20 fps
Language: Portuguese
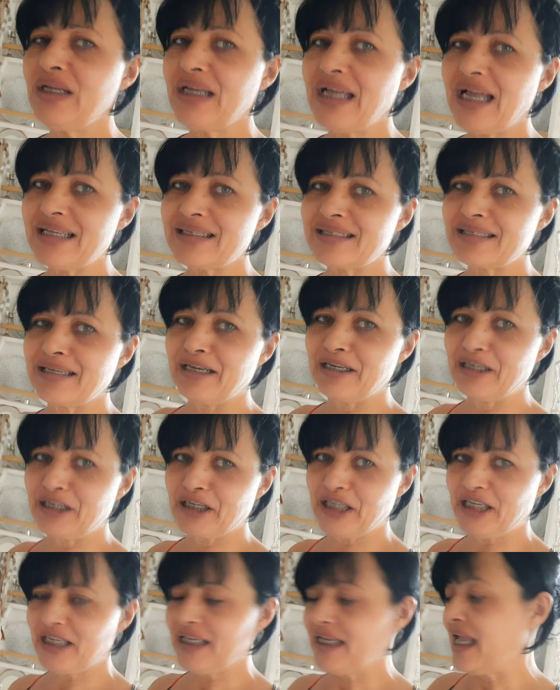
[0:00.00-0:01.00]
Engasgando
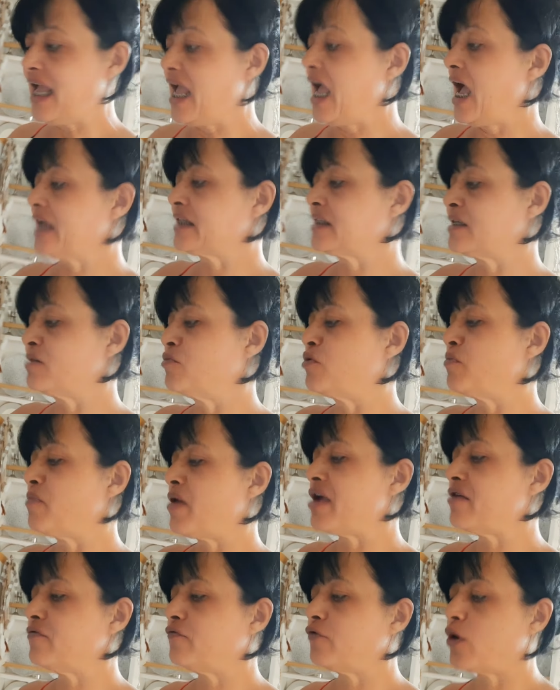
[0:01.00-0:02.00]
aqui. A
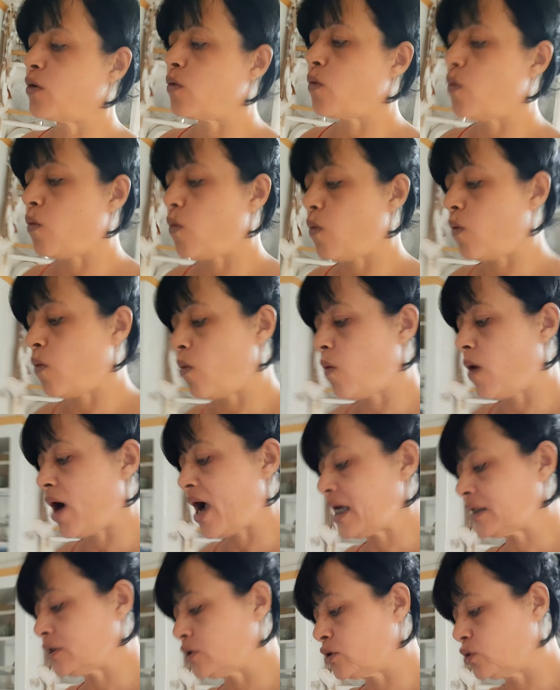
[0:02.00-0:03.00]
samambaia foi
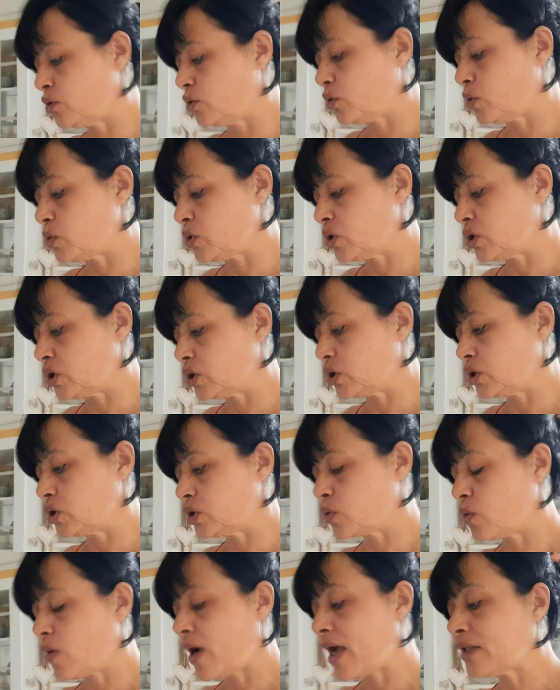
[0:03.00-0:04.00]
quatro,
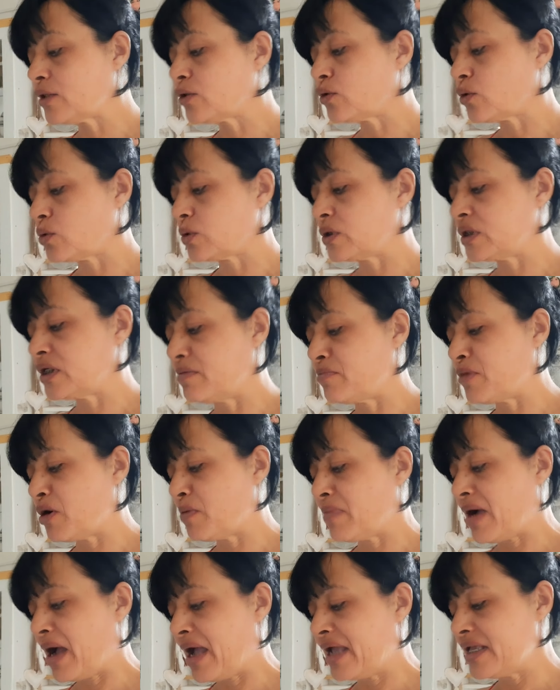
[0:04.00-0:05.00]
quatro
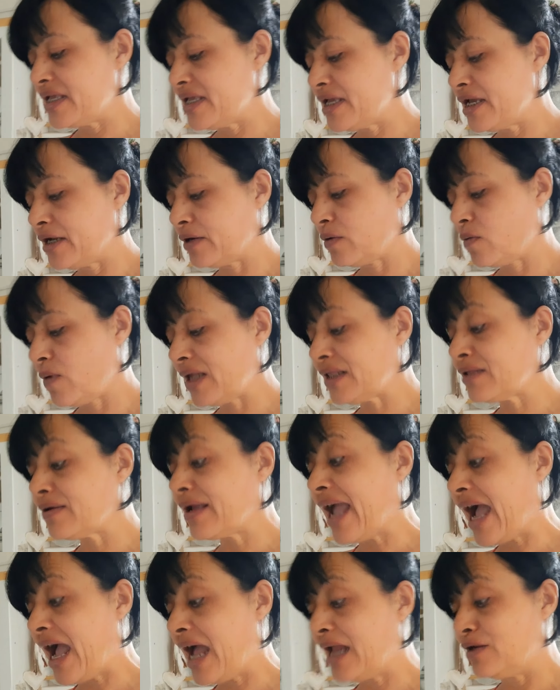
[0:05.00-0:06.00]
samambainha,
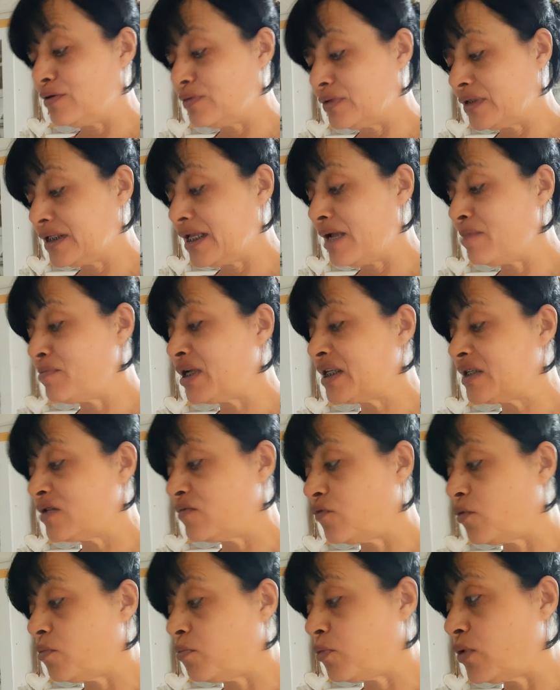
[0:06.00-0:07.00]
quatro galhos, né? Mas eu
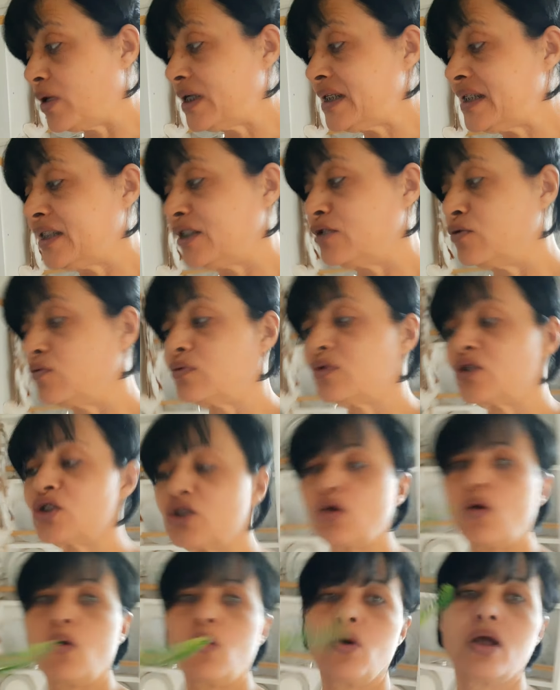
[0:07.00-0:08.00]
vou pôr assim, um
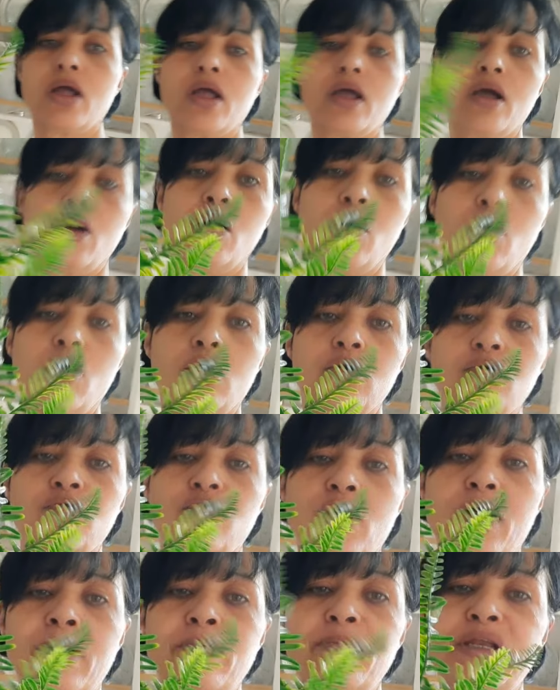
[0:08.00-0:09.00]
só. Ó, eu
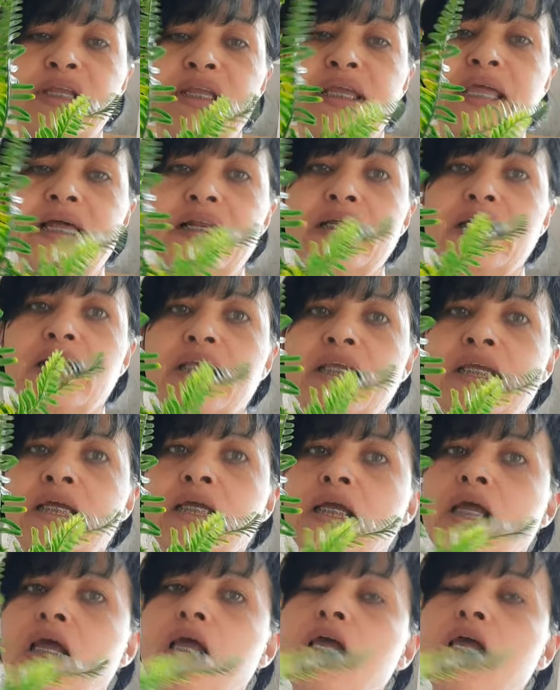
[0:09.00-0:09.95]
vou abrir ela, né?